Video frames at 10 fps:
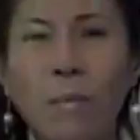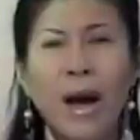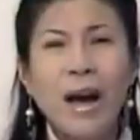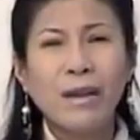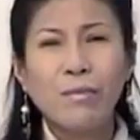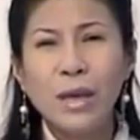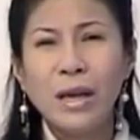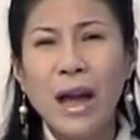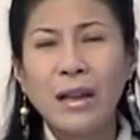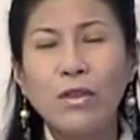Mga
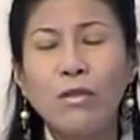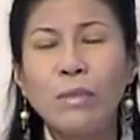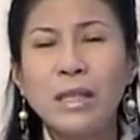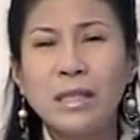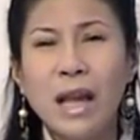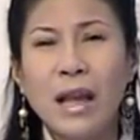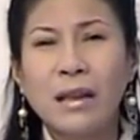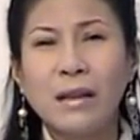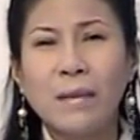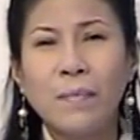kaibigan, kung
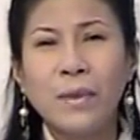minsan,